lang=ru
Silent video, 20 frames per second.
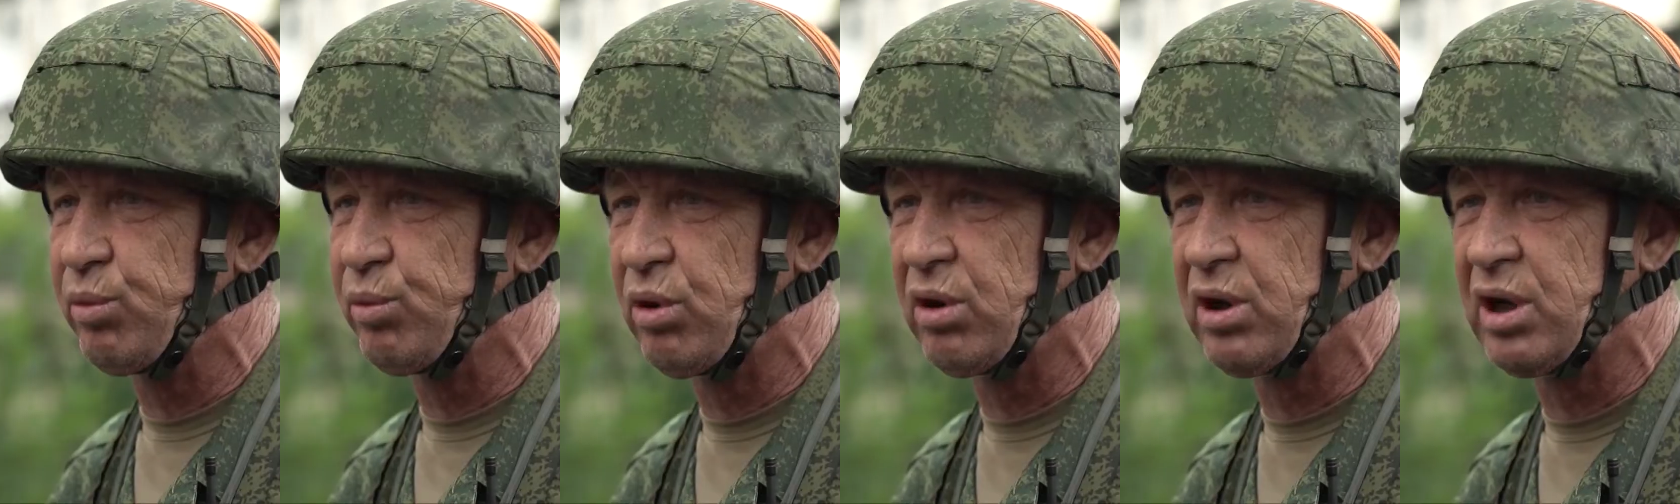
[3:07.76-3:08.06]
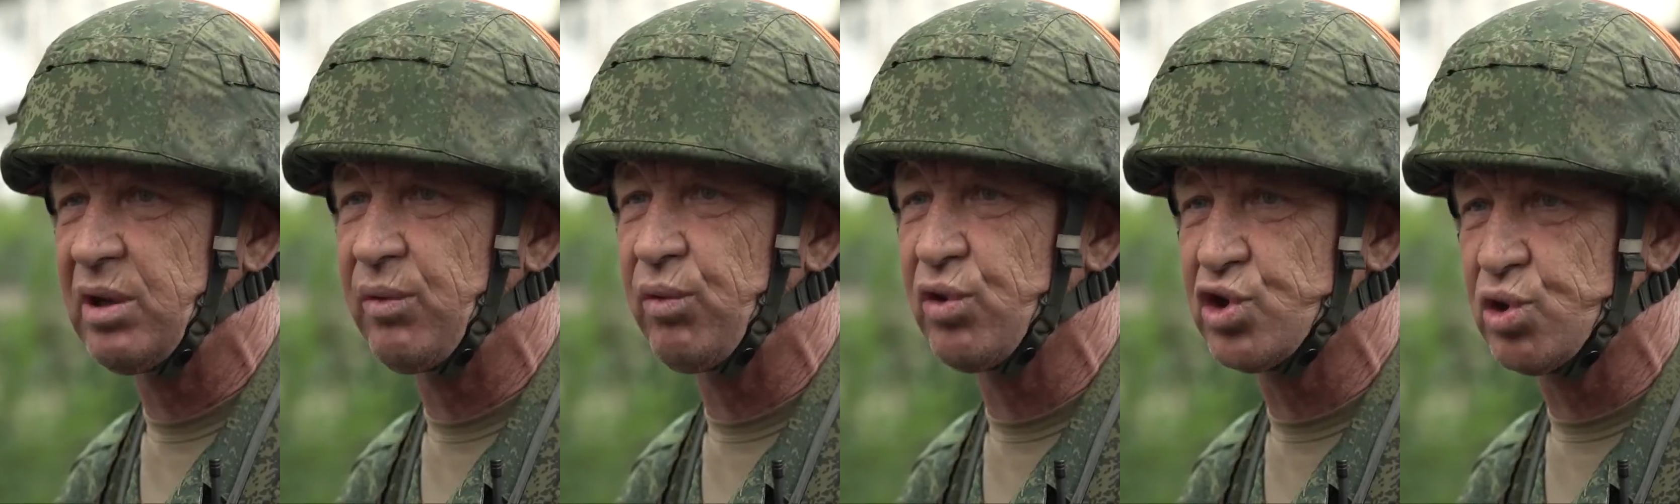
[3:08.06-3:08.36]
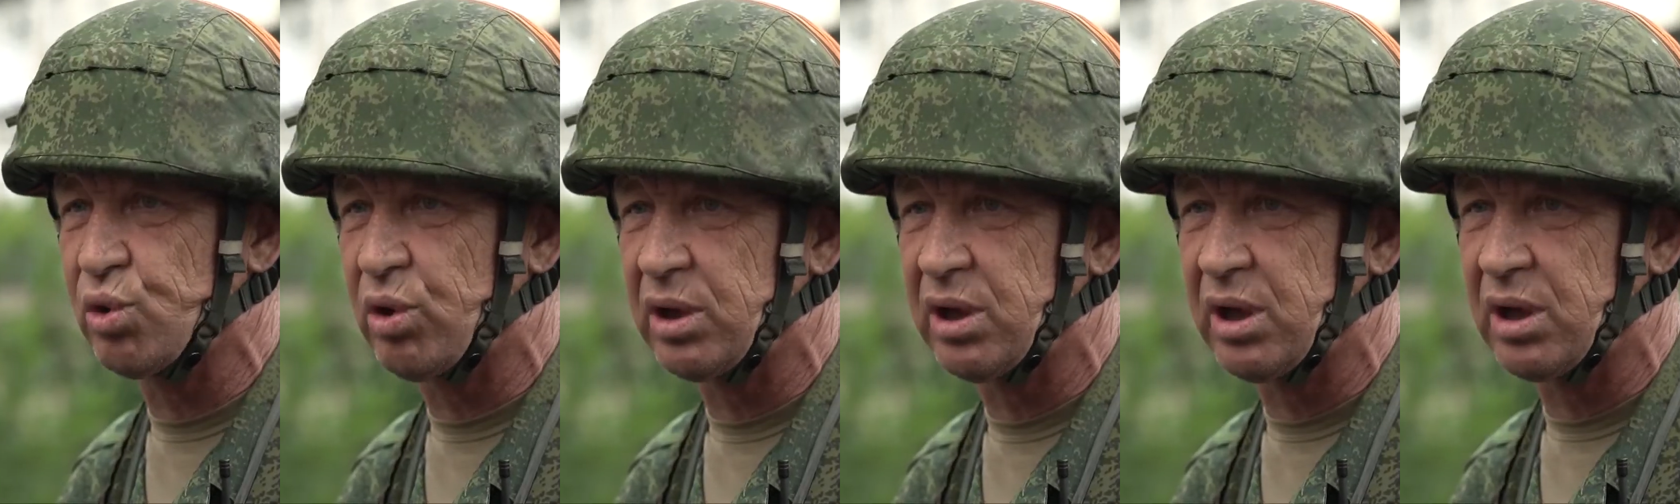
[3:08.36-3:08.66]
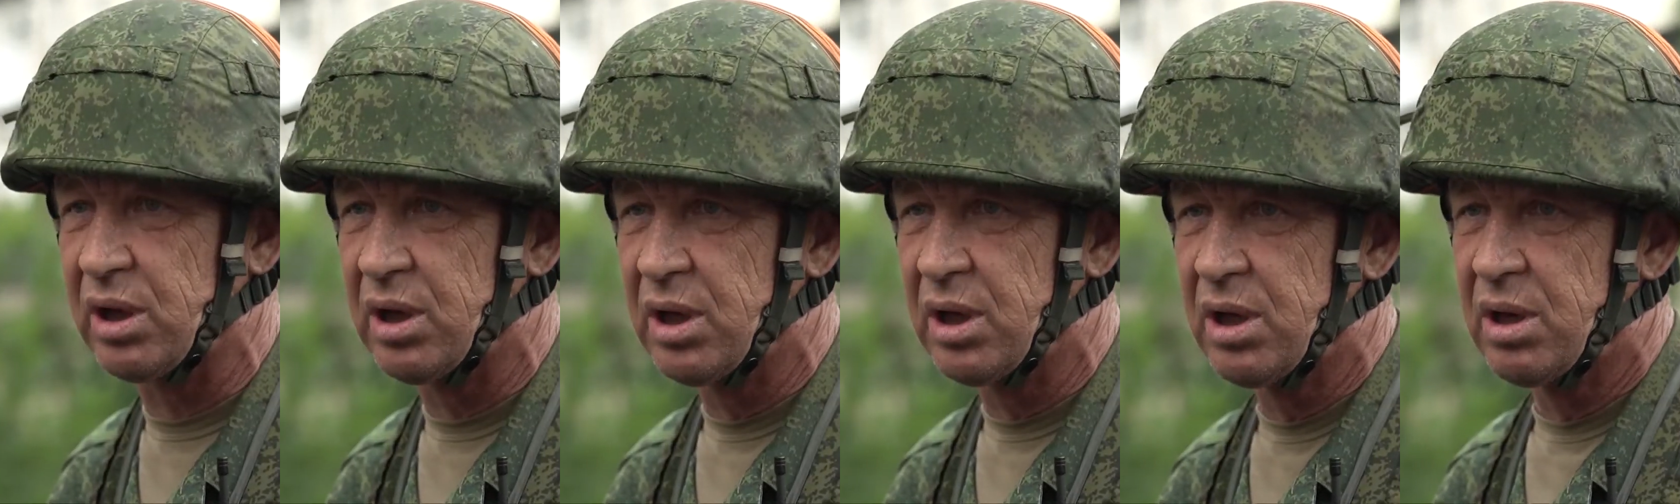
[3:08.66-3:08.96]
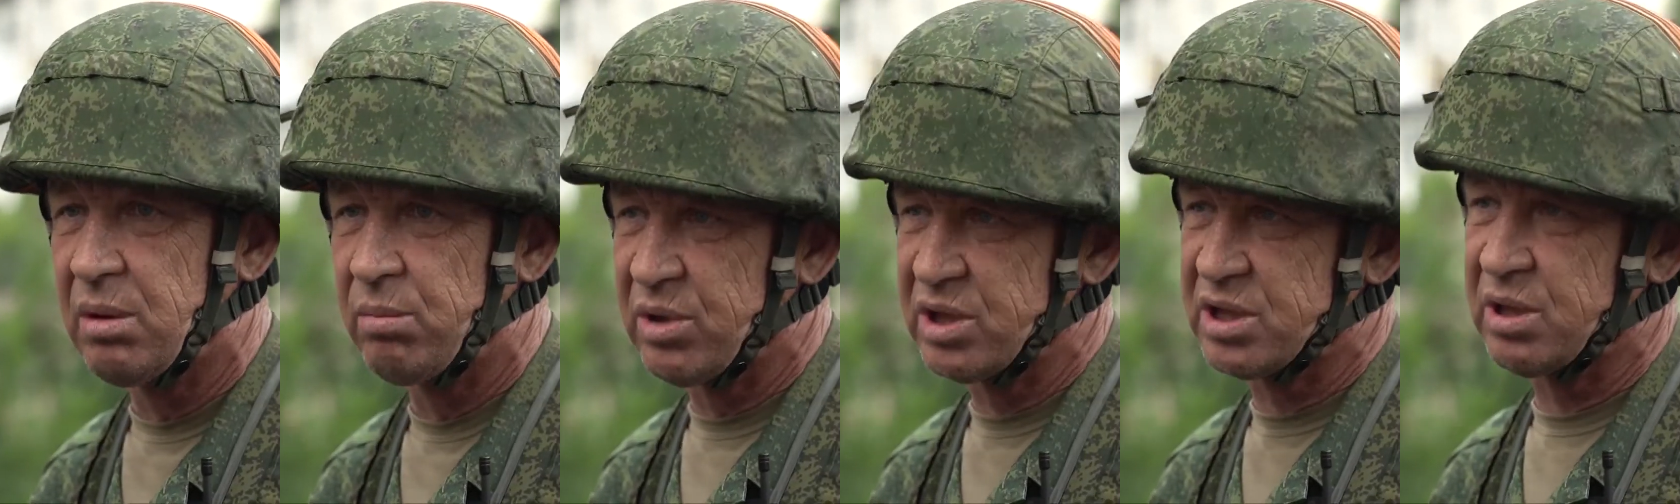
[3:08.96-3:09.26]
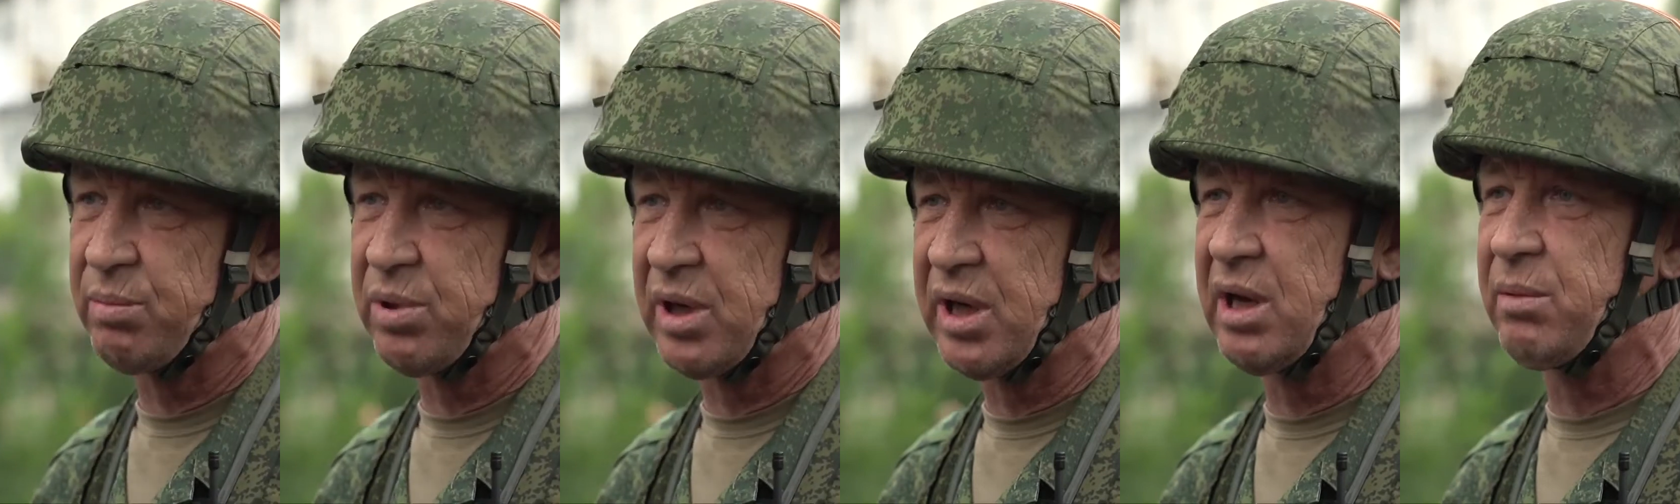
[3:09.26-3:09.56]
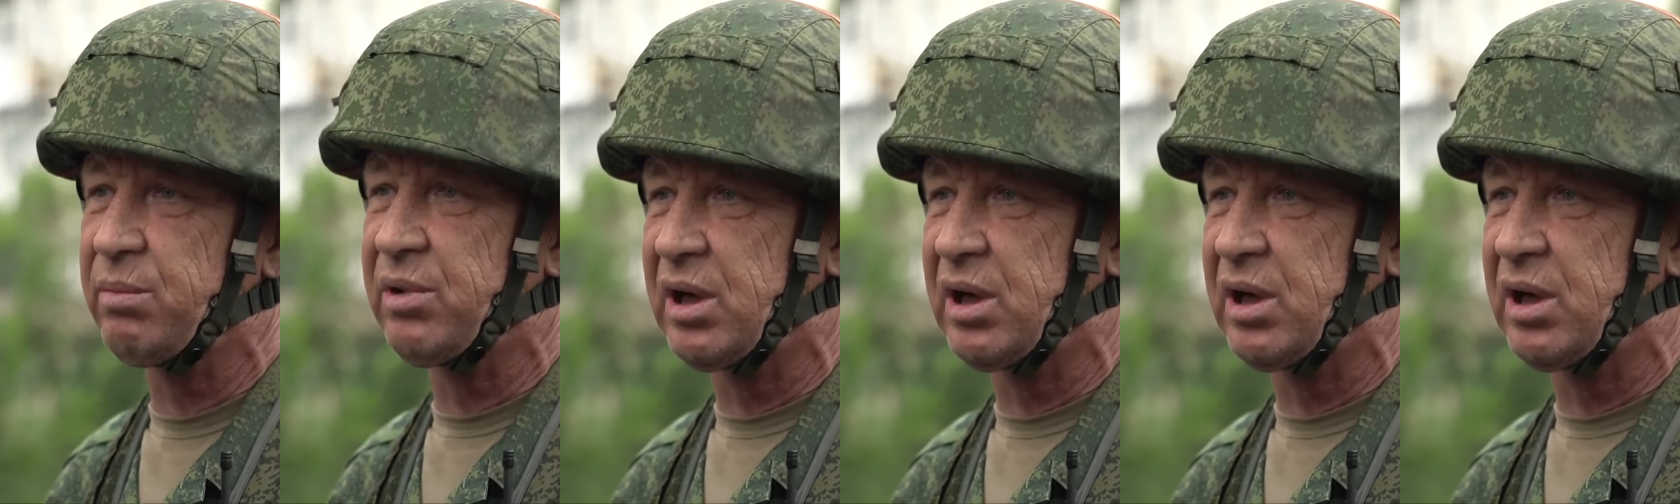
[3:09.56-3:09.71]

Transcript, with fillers: Много двухсотых. Мы собираем